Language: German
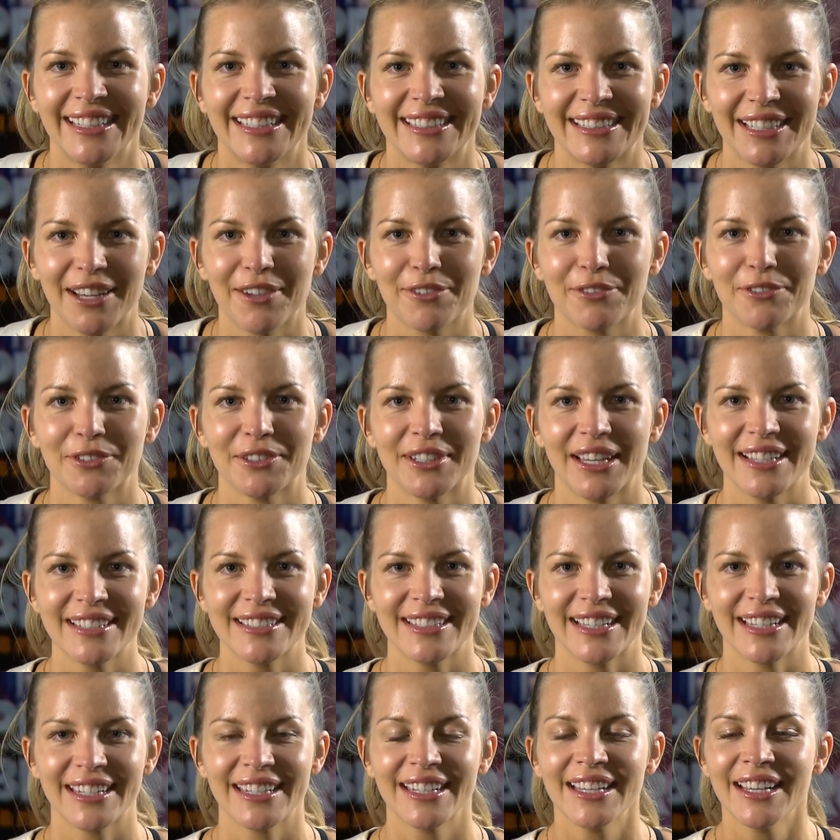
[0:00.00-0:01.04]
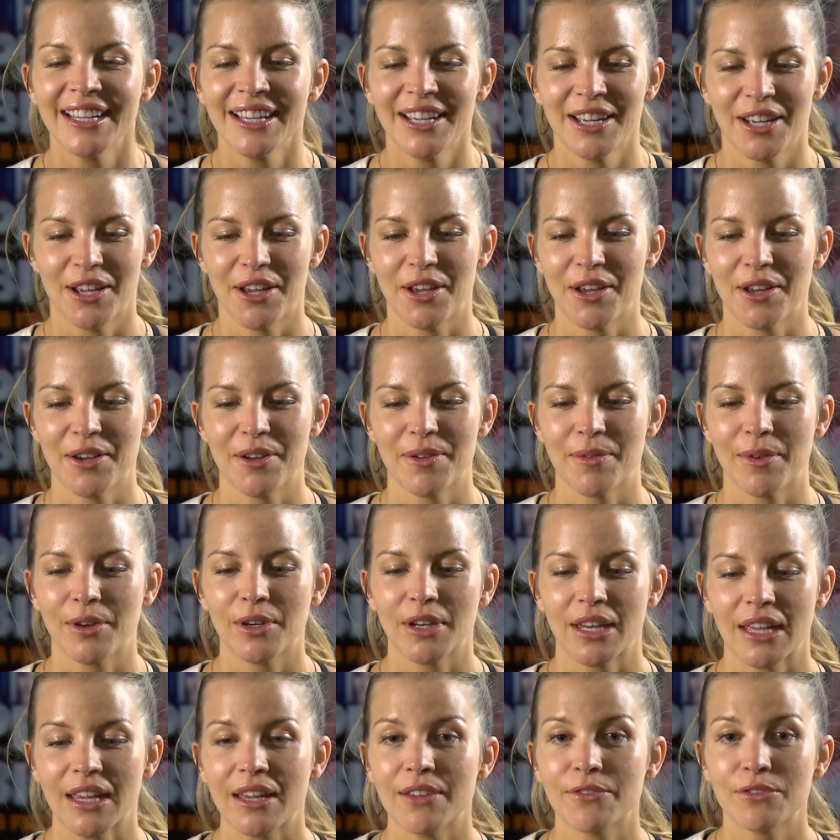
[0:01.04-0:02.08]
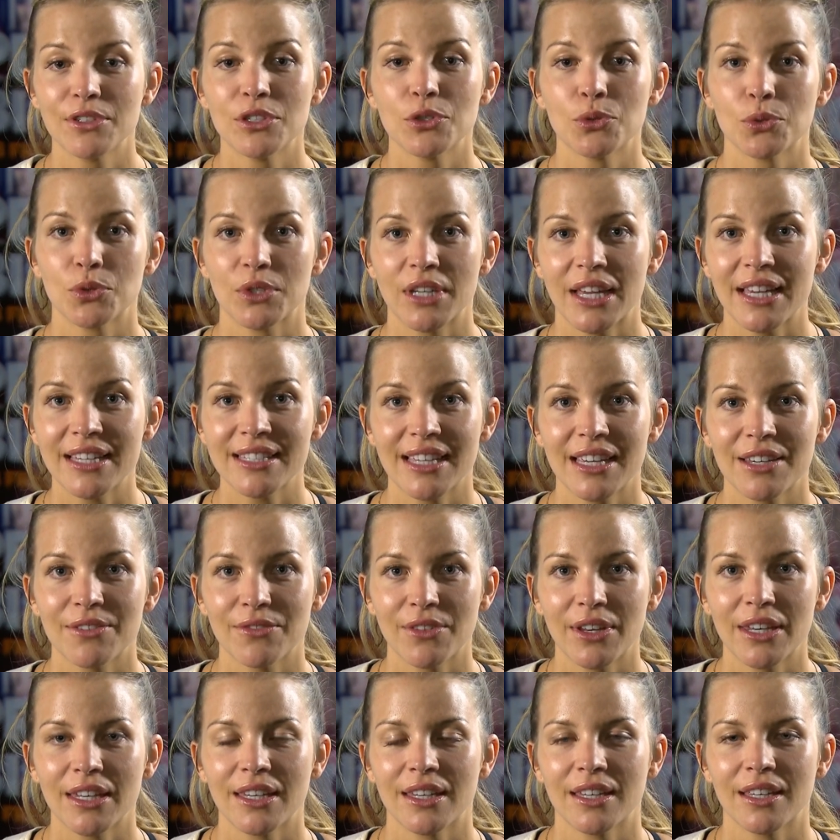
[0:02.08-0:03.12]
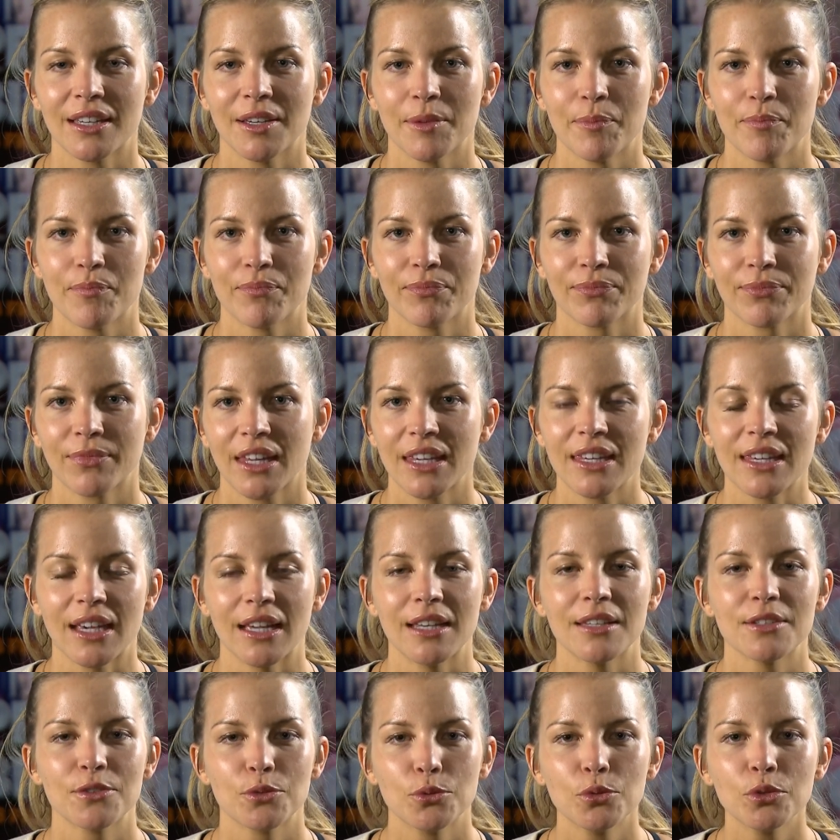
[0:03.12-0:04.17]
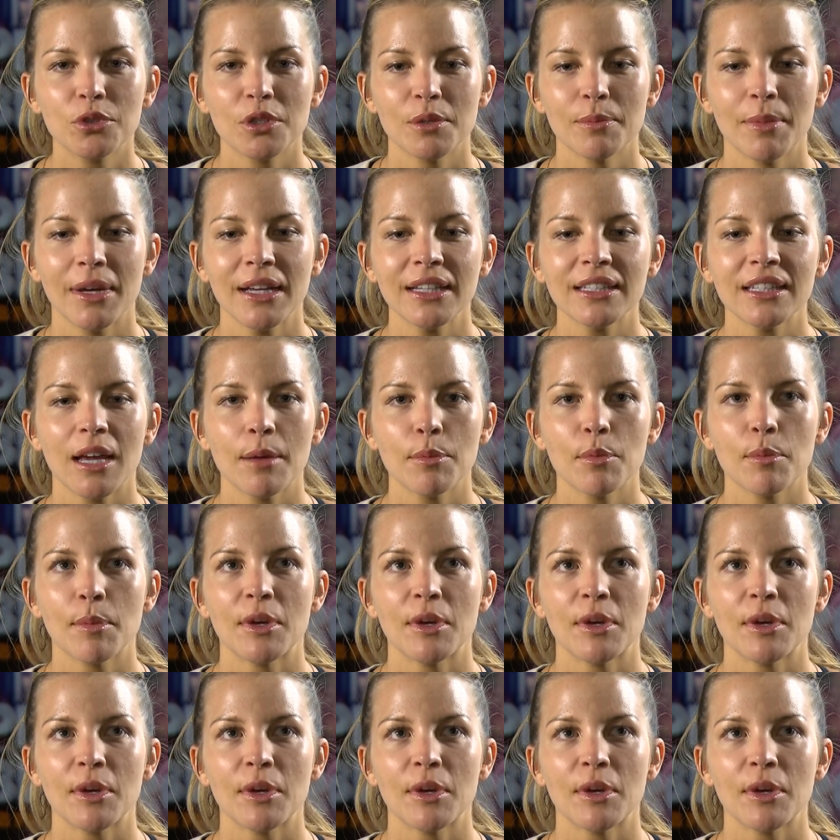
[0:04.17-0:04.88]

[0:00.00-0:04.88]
ich darf nur da sein. Äh, oder er wird nur da sein, wenn ähm, ich alles gut gemacht habe.